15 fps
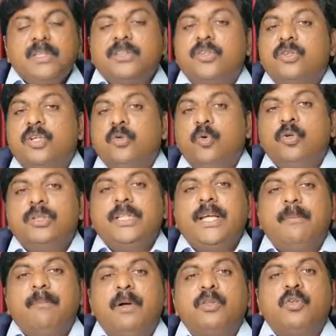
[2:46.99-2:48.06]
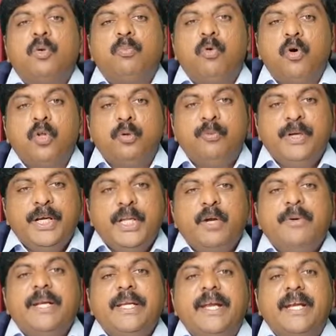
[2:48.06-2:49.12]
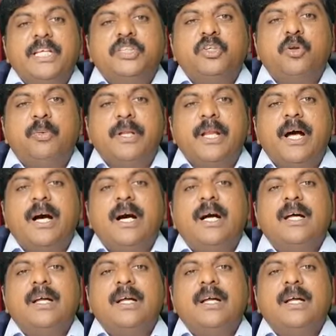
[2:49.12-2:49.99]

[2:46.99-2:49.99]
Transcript: ஸோ இந்த நூற்றி எண்பத்தொம்போது வீடியோவை நீங்கள் என்ன செய்யணும் அப்படின்னா